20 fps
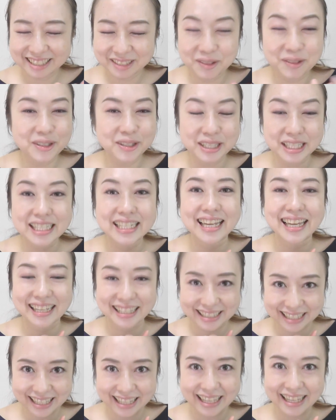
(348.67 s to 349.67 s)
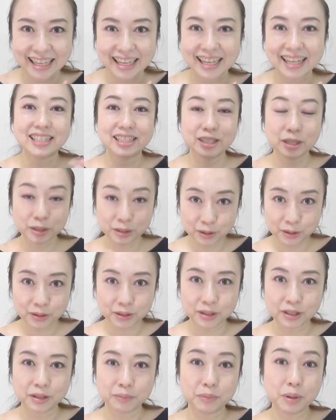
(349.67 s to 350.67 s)
ごく綺麗でそ
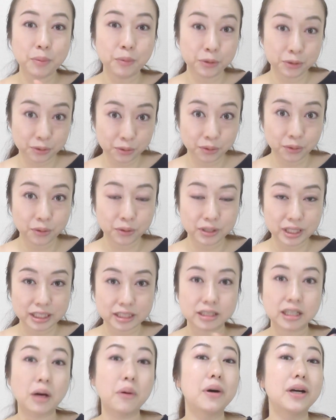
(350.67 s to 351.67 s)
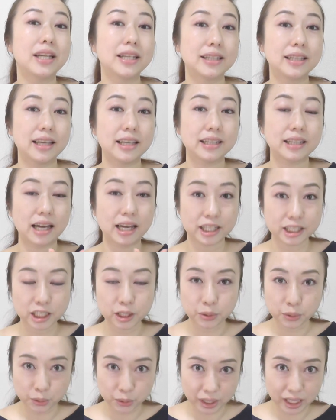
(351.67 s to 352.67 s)
の目元に使われていた
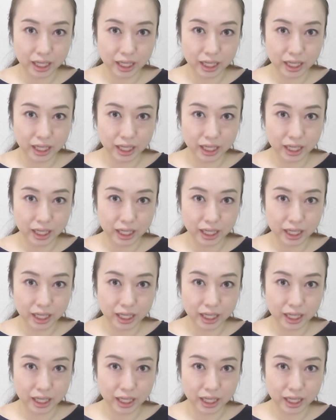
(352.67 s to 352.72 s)
アイシャドウ